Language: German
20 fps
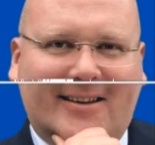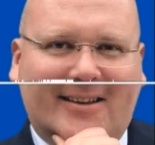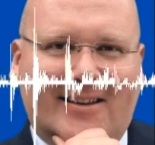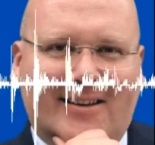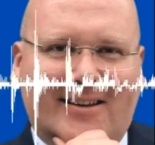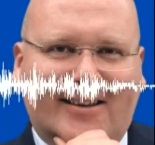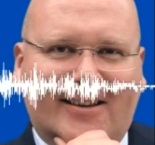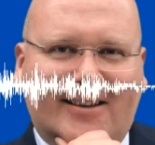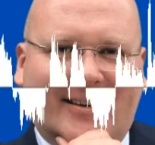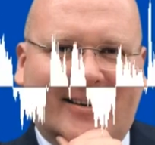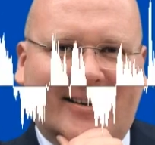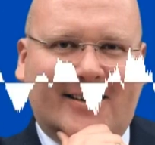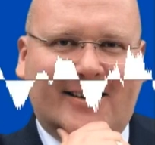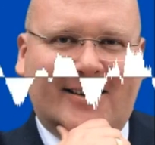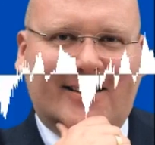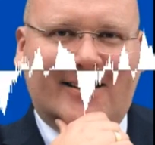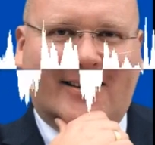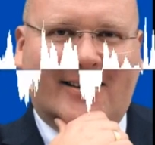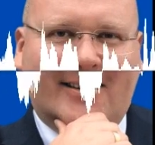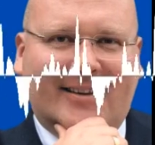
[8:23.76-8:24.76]
Das kann gar
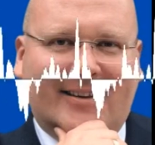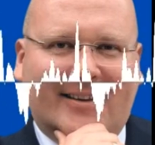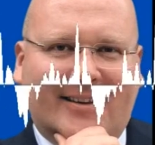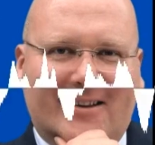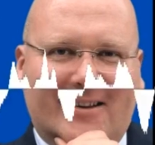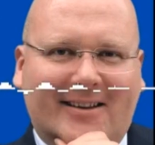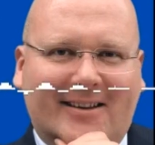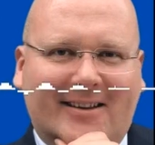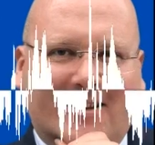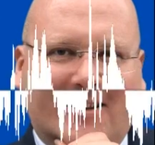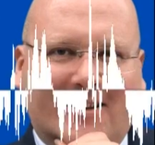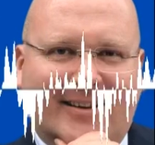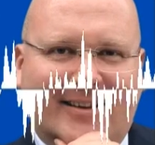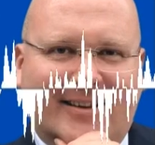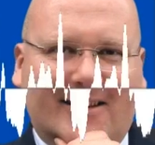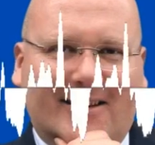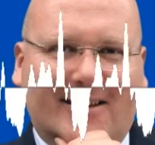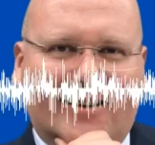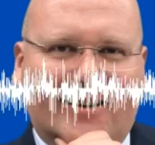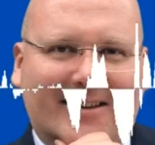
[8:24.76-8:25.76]
nicht sein. Warum?
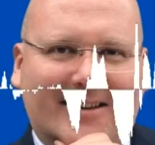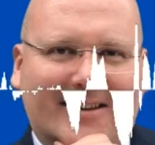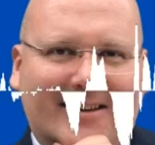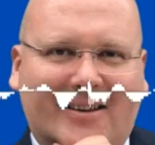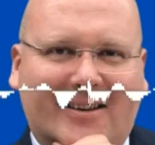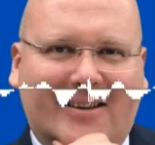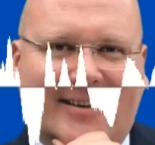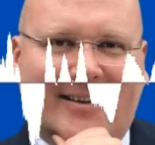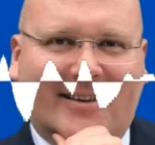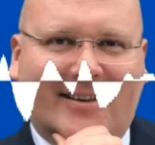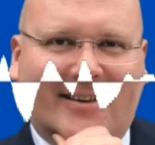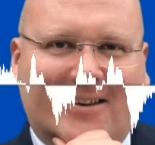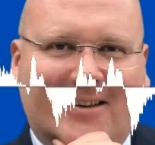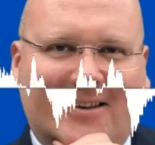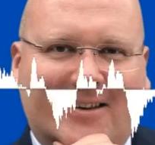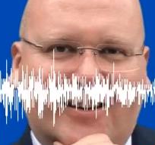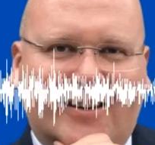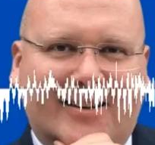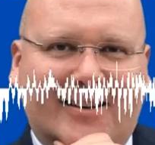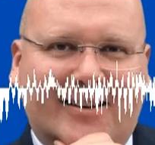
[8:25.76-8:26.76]
Eine Hausbank kann Ihnen
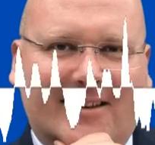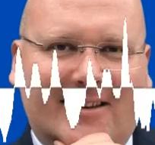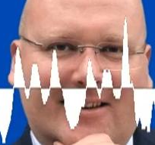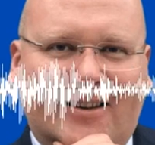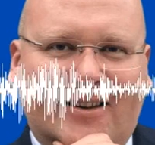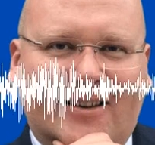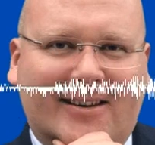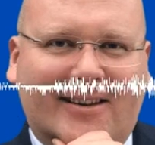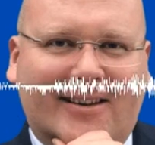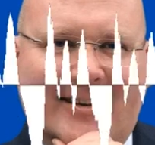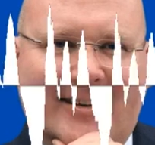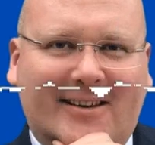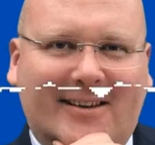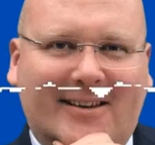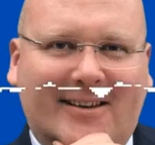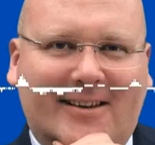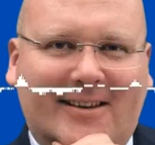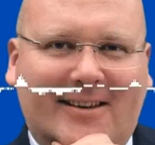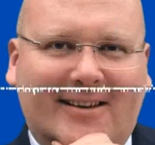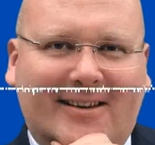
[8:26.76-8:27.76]
keinen Zuschuss
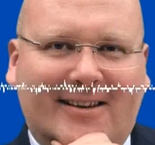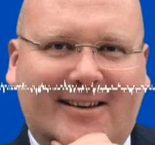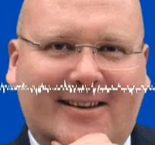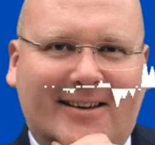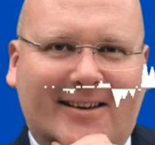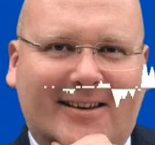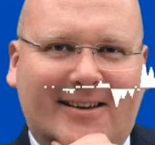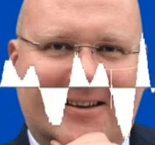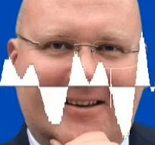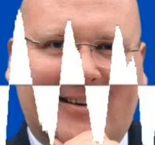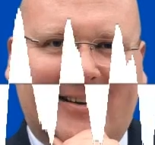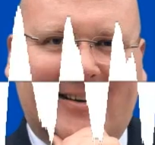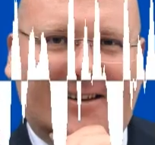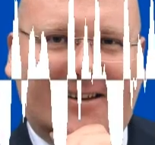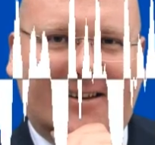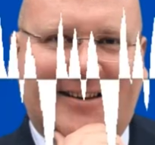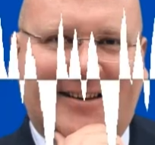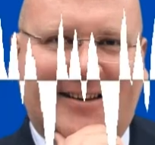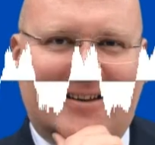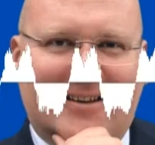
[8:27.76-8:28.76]
schenken. Und wenn sie
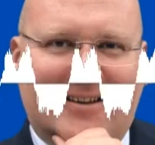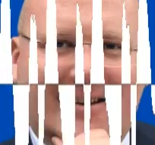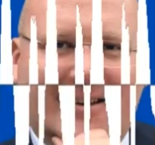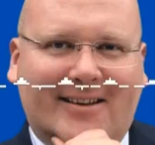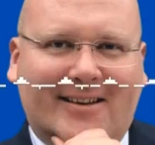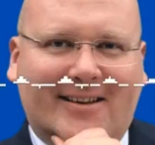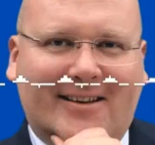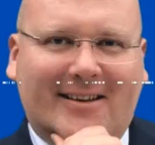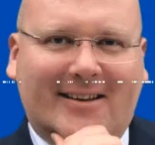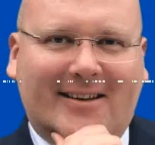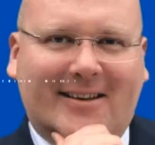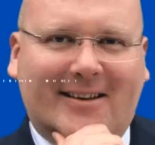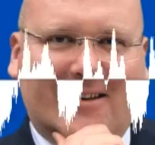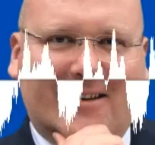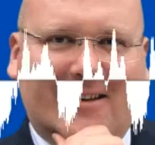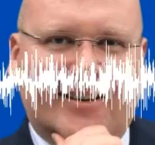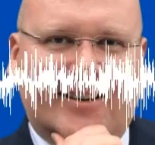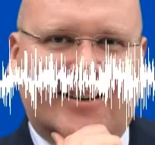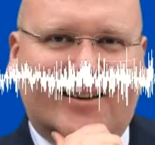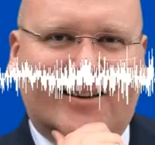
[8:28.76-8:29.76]
damit wirbt,
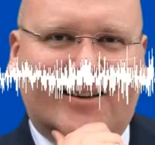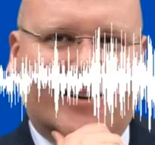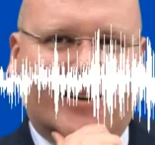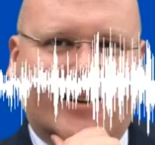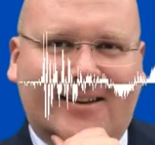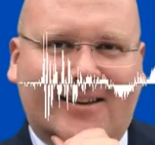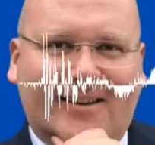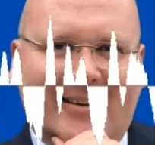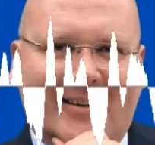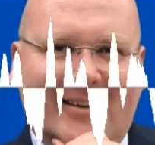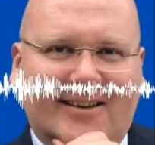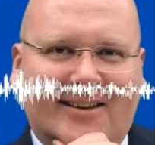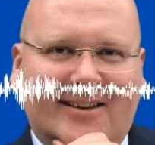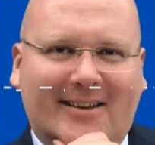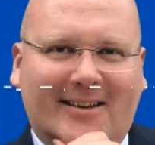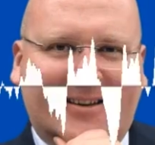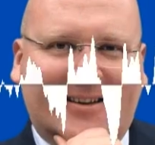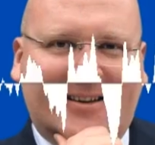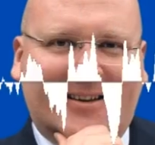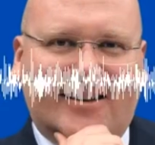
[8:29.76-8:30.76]
dann ist es das Geld
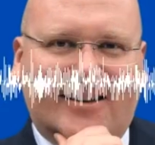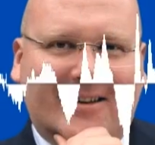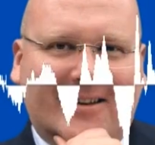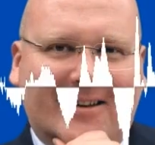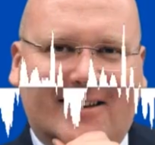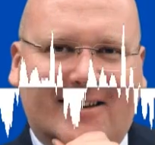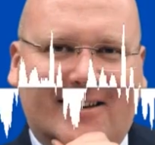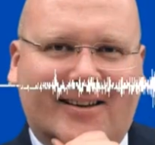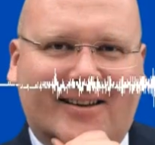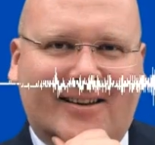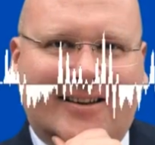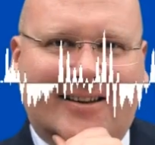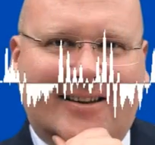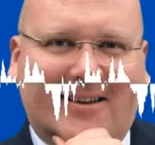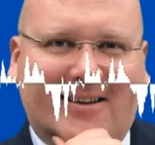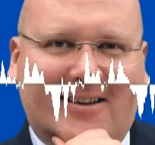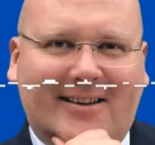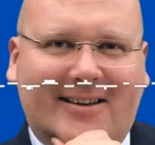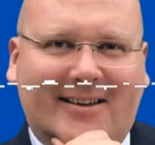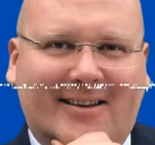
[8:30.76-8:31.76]
von
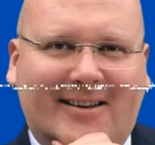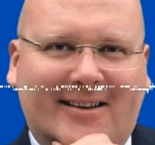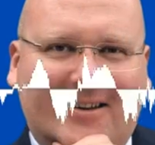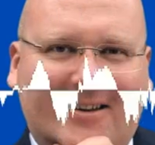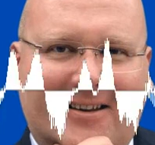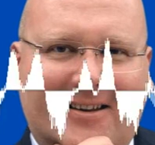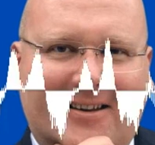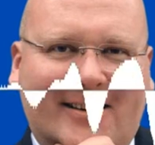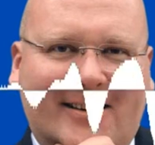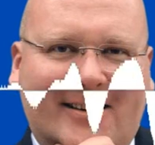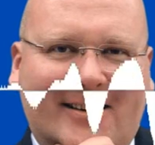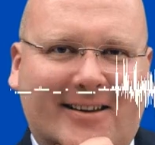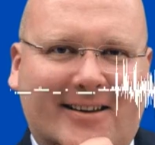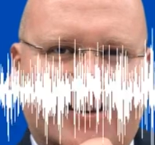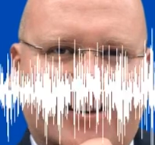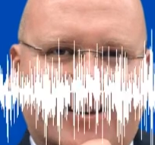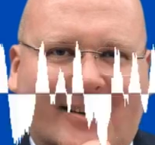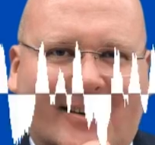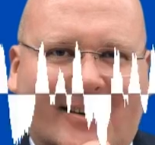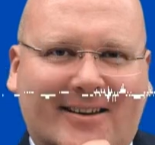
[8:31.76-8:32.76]
Steuerzahlern, das ist nicht
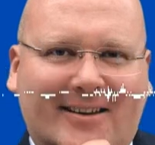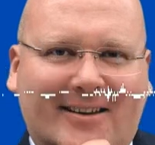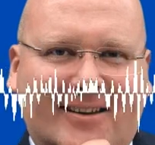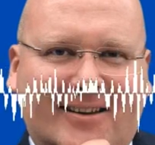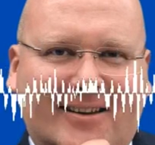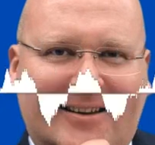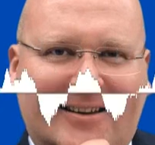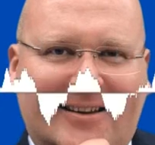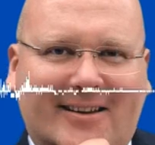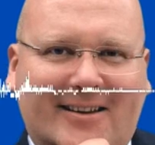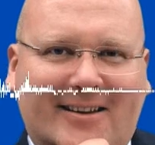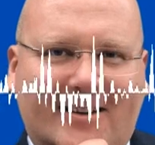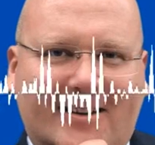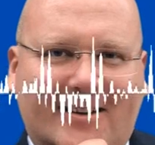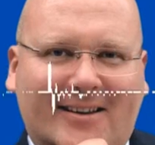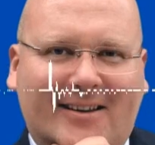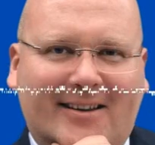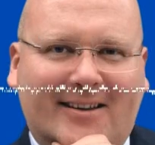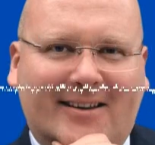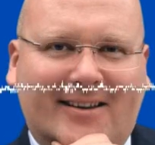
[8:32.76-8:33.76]
das Geld der
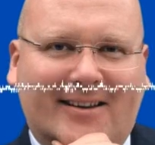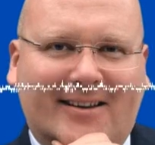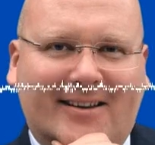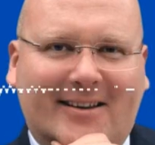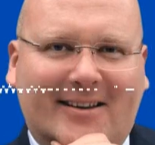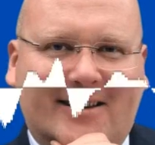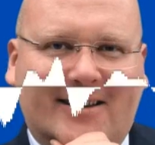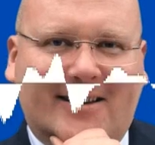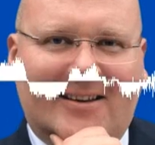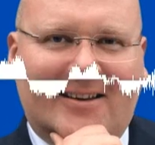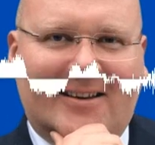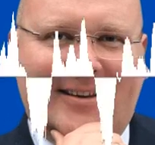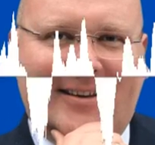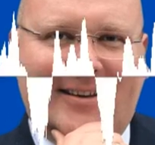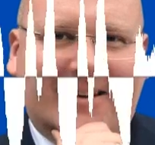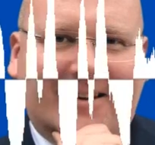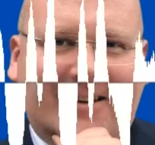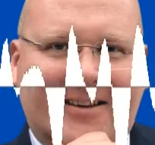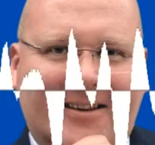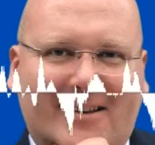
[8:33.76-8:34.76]
Hausbank. Und die
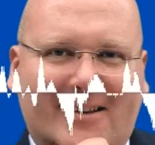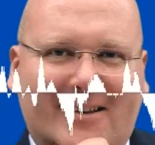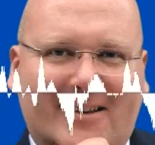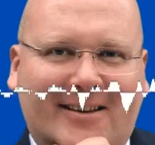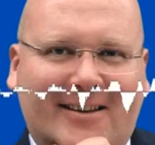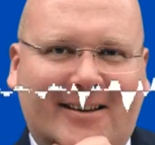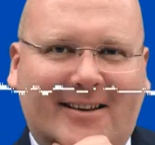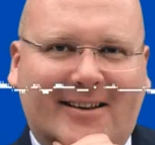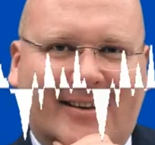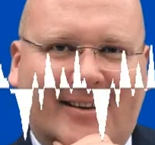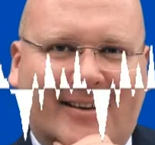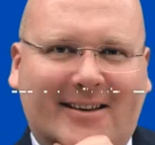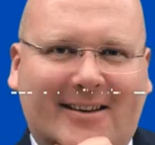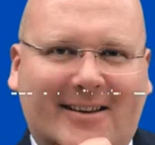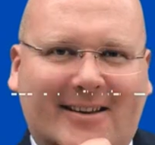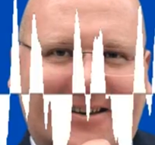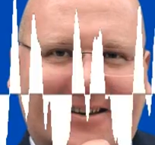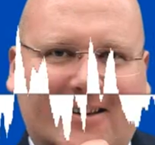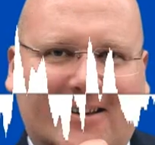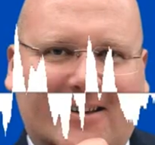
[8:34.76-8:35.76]
vermitteln das auch nur
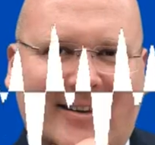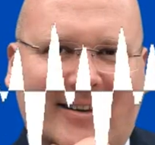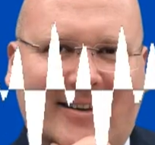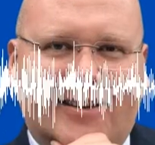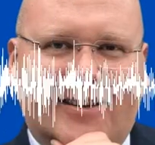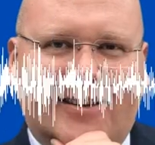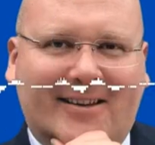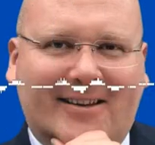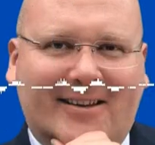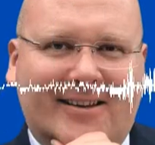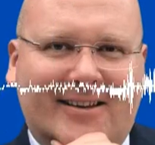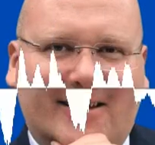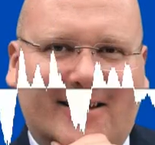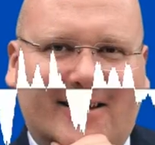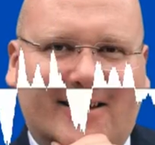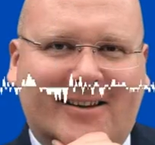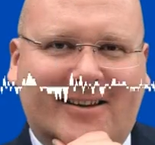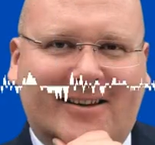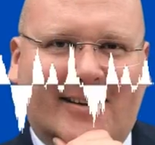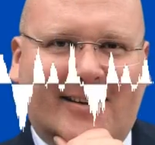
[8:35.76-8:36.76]
oder holen das von
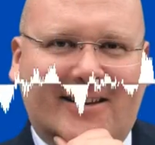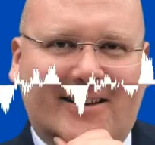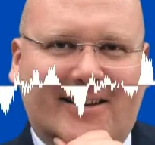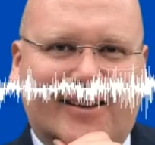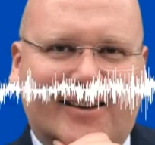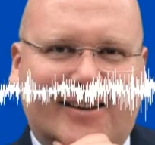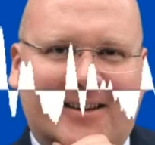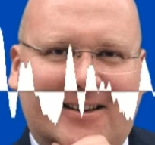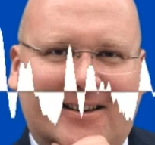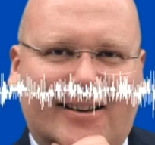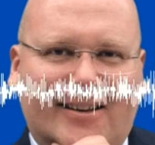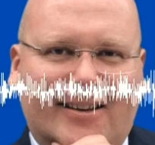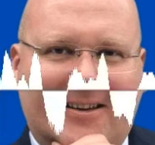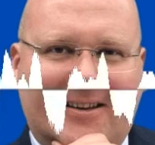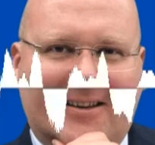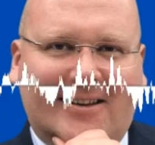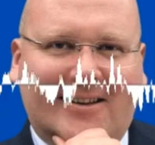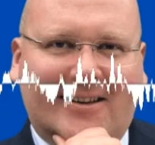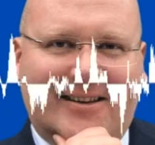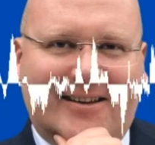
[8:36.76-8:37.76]
externer Stelle hinzu. Das
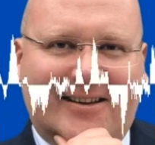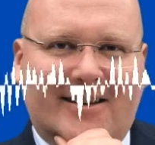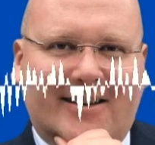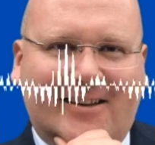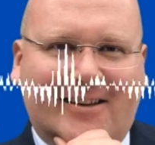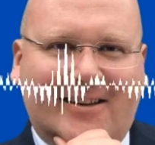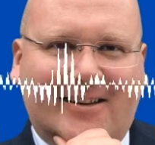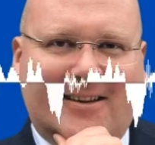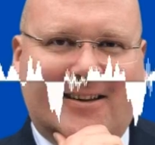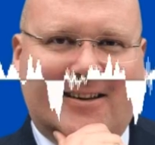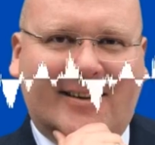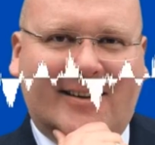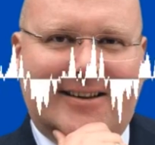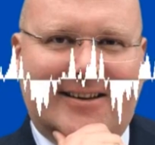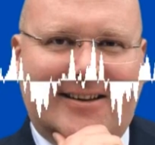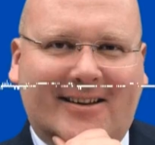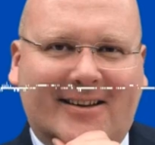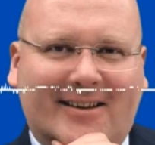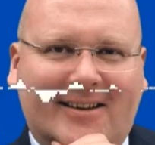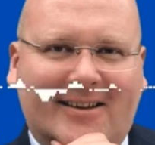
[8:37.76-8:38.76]
können sie auch selber machen ohne ihre
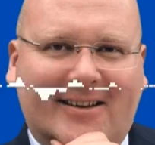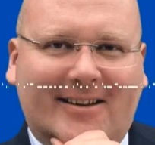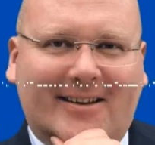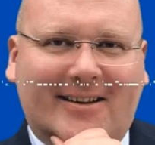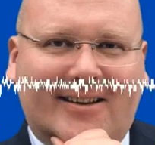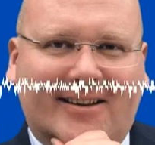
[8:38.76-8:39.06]
Hausbank.